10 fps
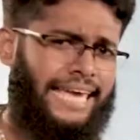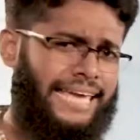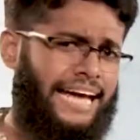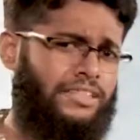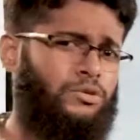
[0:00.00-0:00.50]
এই
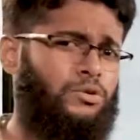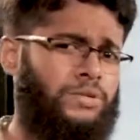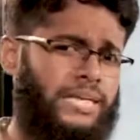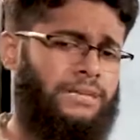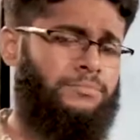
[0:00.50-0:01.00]

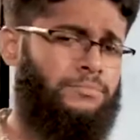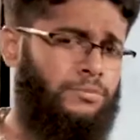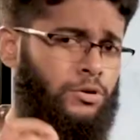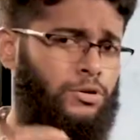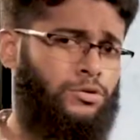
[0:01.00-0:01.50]
আন্দোলনে
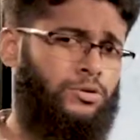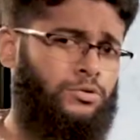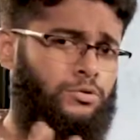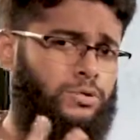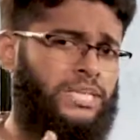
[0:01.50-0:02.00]
মূলত
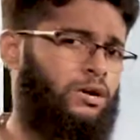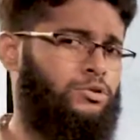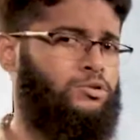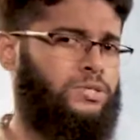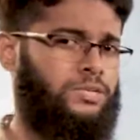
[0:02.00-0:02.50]
দুটি
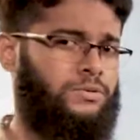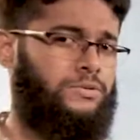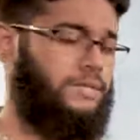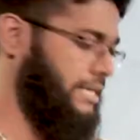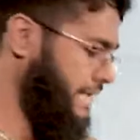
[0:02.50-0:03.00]
অংশ ছিল
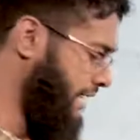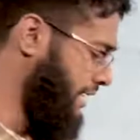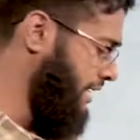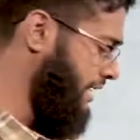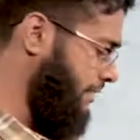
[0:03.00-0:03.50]

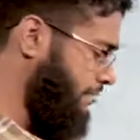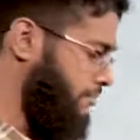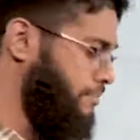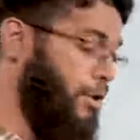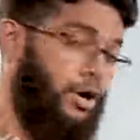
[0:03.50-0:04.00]
একটির নাম
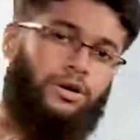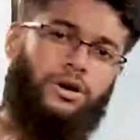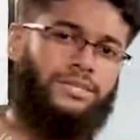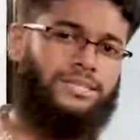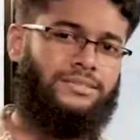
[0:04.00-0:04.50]

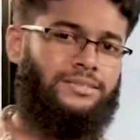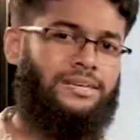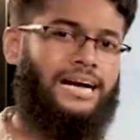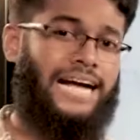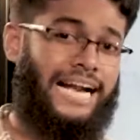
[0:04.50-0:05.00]
বয়কট
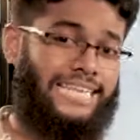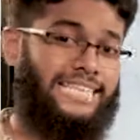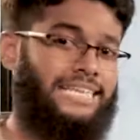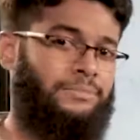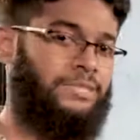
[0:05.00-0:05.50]
আর
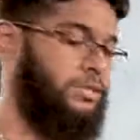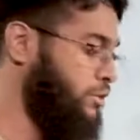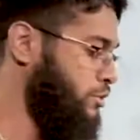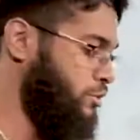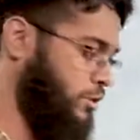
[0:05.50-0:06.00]
আরেকটির নাম ছিল
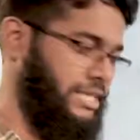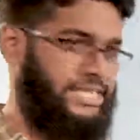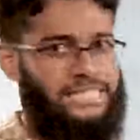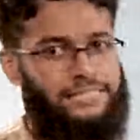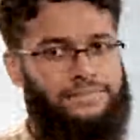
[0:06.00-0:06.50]
স্বদেশী